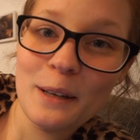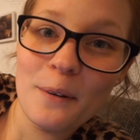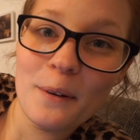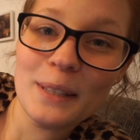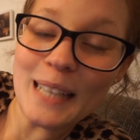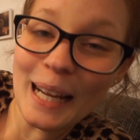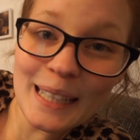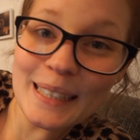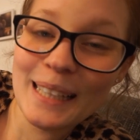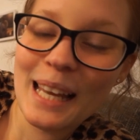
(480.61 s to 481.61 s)
auch
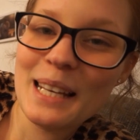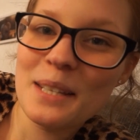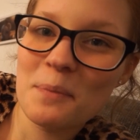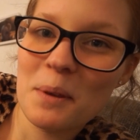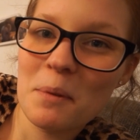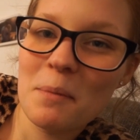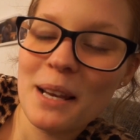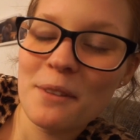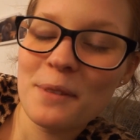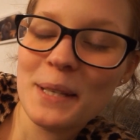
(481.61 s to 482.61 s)
Danke an das Baby
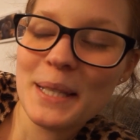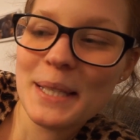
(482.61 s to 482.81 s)
Belly Fitness